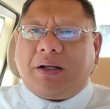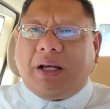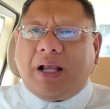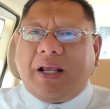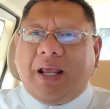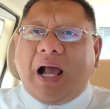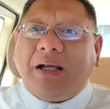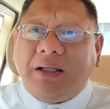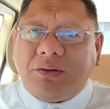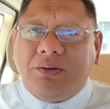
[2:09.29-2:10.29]
Rick
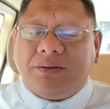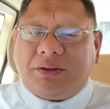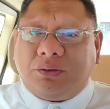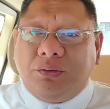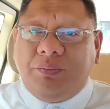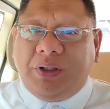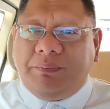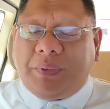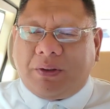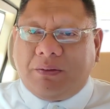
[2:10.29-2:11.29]
agi-agi kuno sa
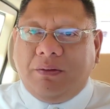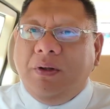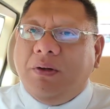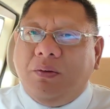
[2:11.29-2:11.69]
tubig pero